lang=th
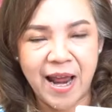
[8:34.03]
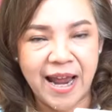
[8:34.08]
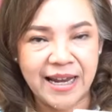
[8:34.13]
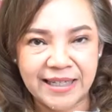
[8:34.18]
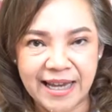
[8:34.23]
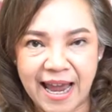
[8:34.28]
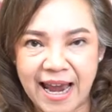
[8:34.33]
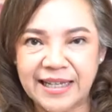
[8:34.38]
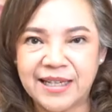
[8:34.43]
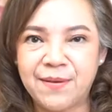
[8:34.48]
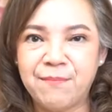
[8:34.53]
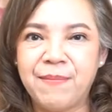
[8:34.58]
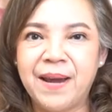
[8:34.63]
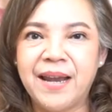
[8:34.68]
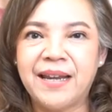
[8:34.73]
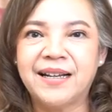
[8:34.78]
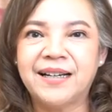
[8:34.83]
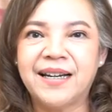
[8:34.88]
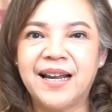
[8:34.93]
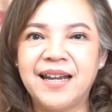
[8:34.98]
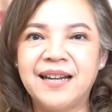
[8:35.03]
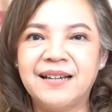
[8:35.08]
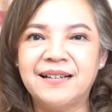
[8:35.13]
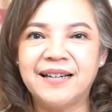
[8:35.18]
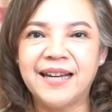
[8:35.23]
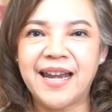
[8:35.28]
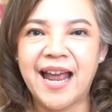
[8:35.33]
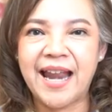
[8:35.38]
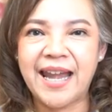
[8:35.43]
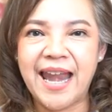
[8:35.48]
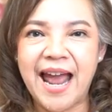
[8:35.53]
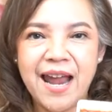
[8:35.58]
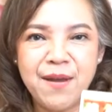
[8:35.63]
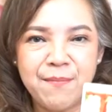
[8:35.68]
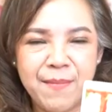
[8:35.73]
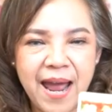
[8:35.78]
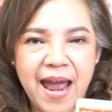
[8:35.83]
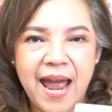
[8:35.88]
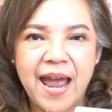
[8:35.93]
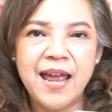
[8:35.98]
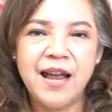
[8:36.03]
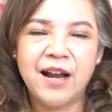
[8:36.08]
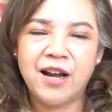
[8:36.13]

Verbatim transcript: รายจ่ายจำเป็นทั้งนั้นเลยนะได้มา